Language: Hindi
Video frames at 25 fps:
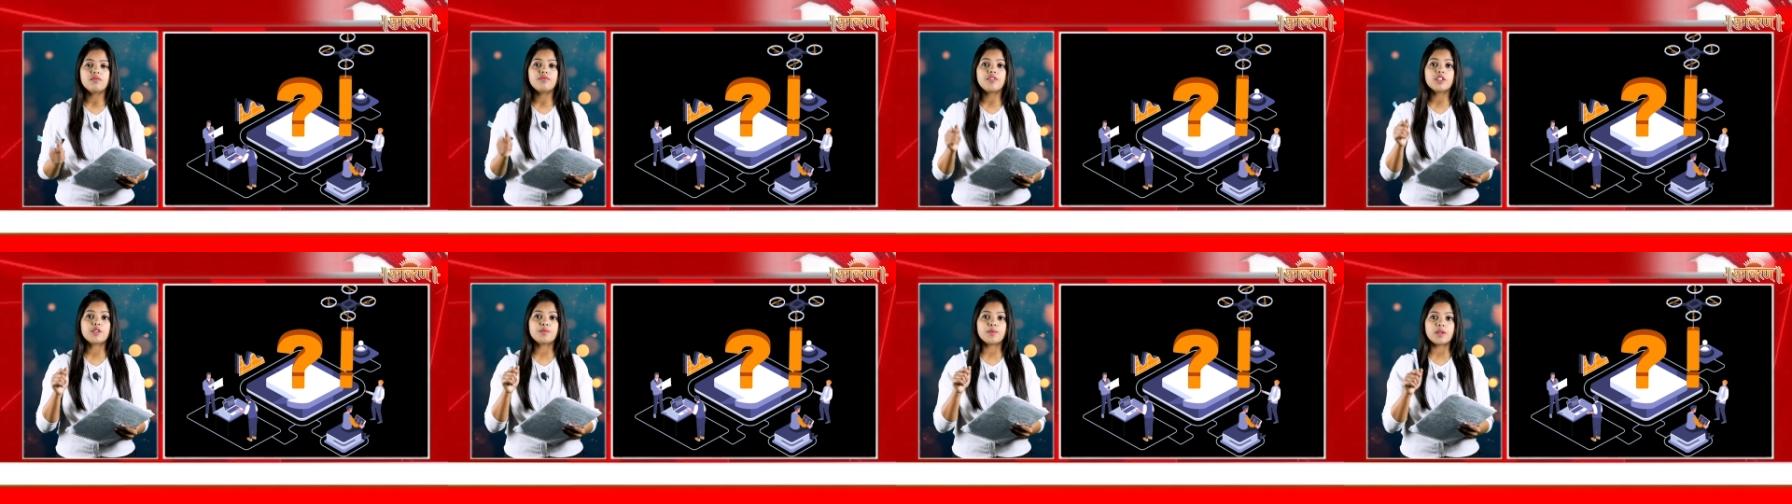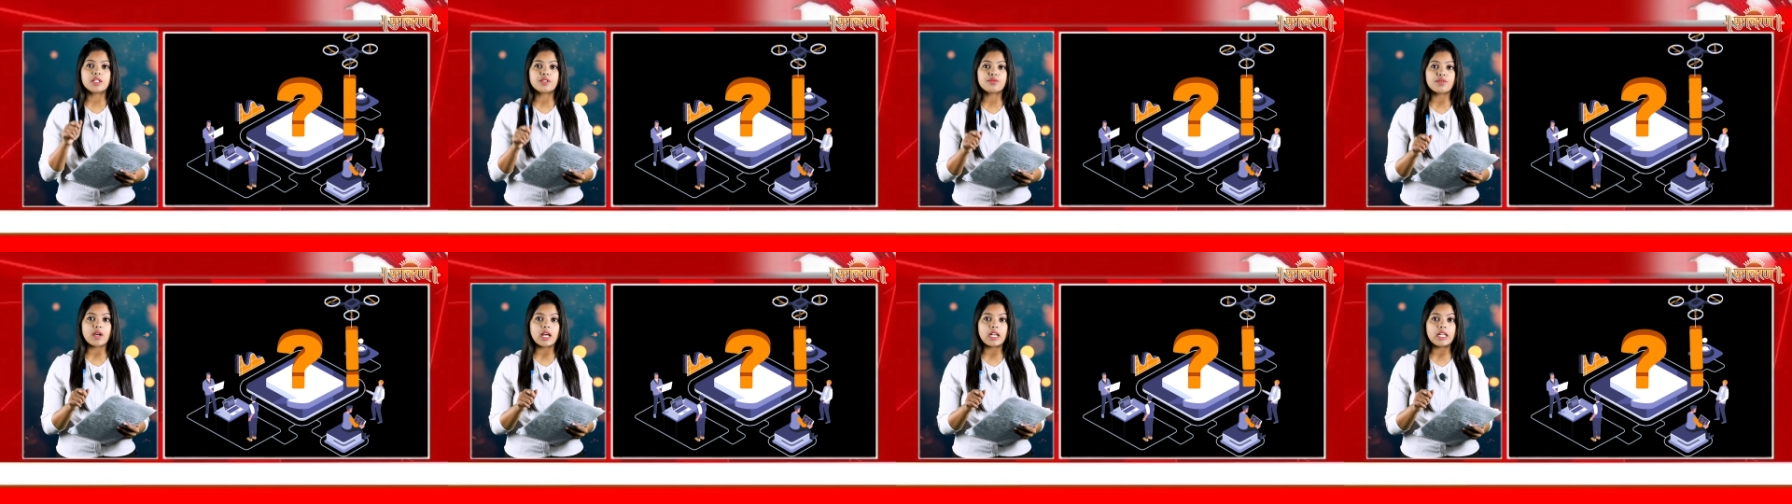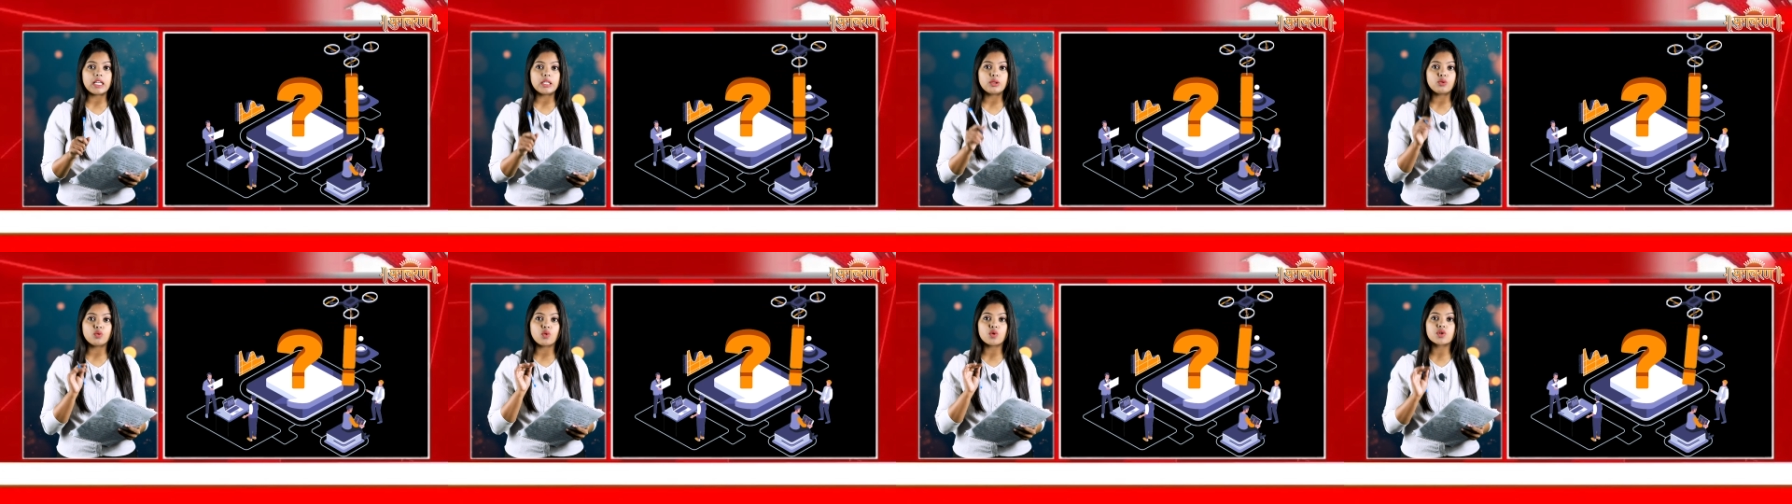वित्त
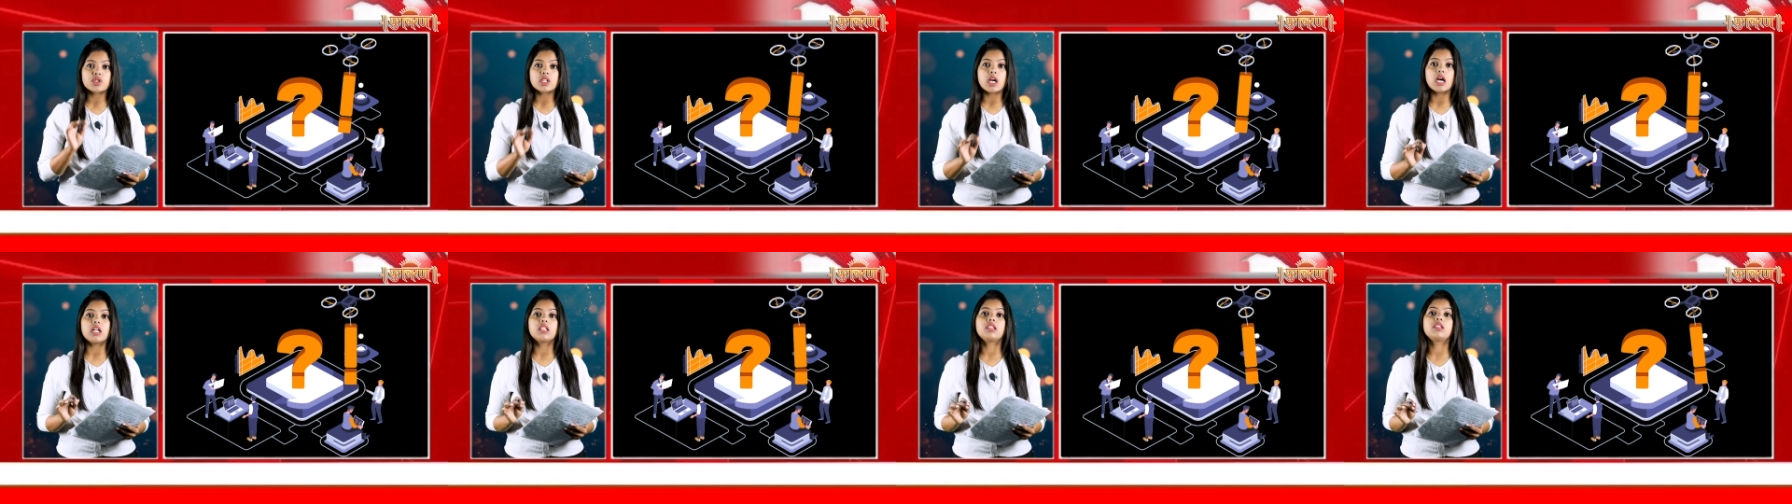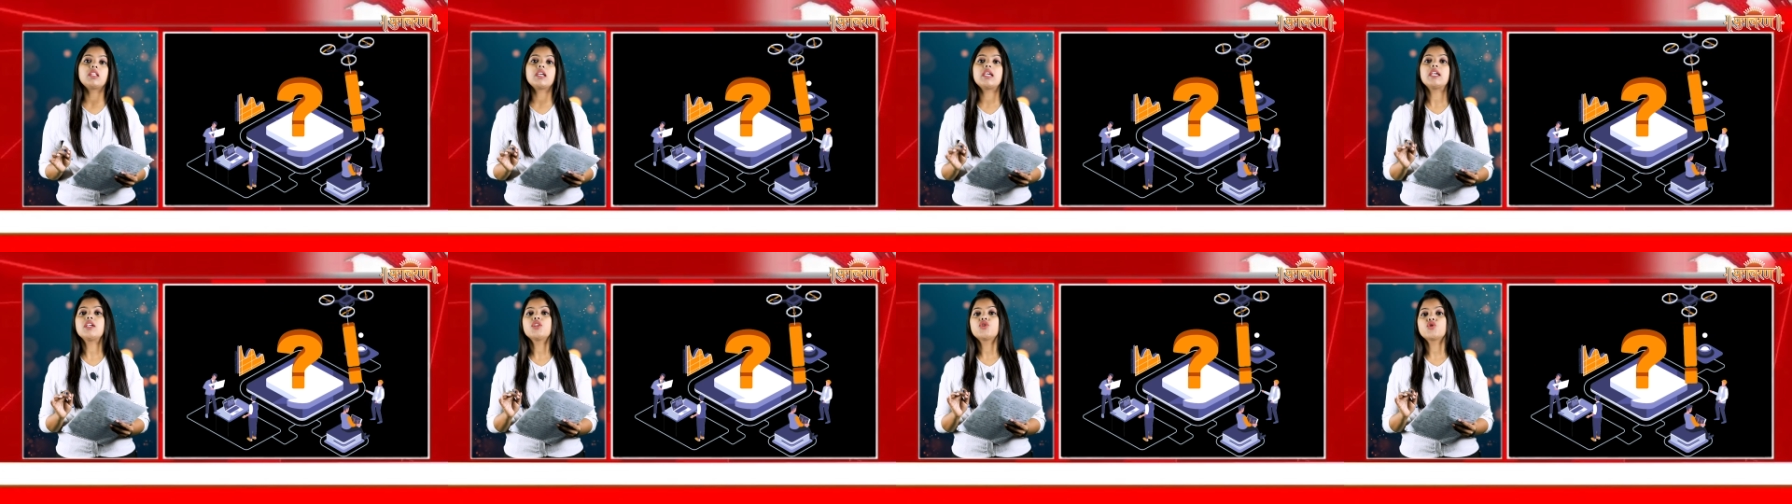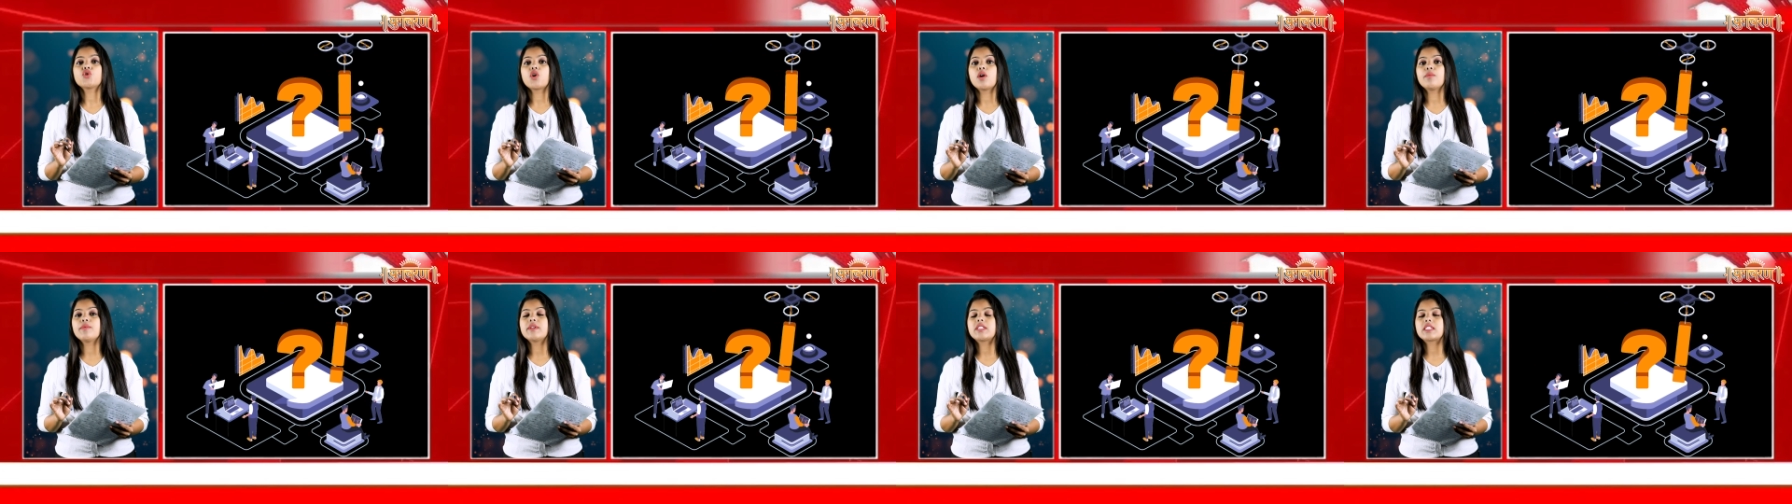मंत्रालय
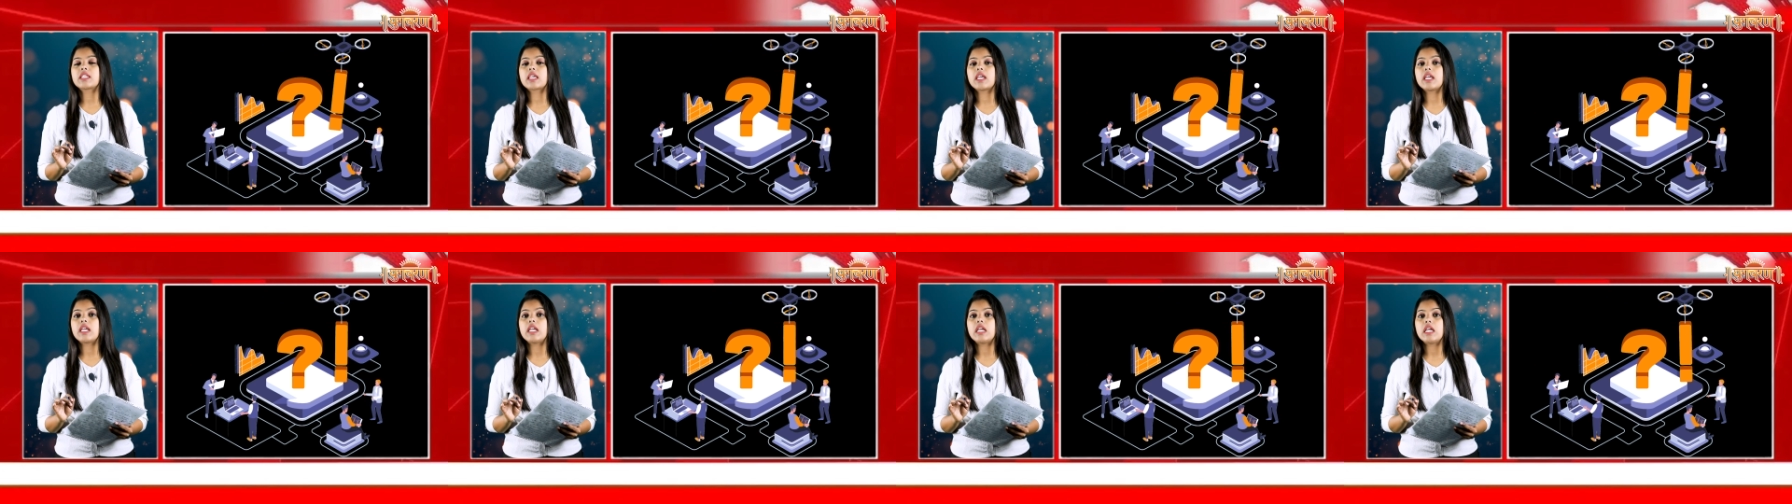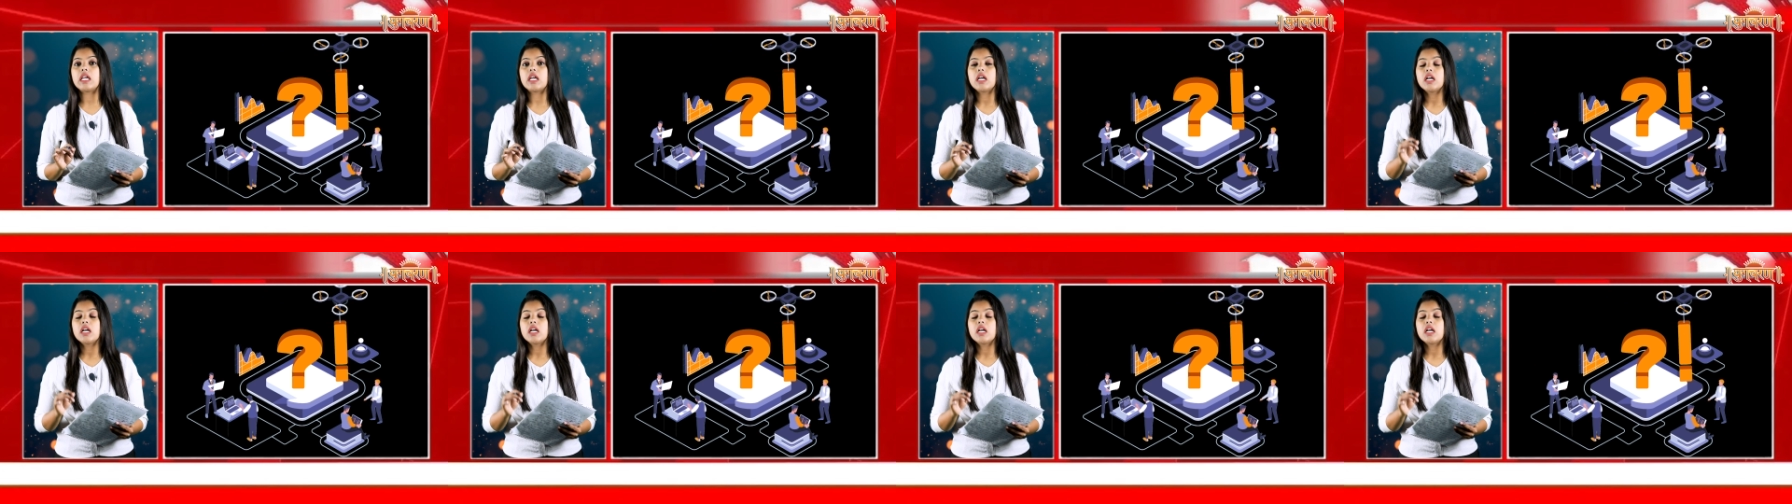2023-24 के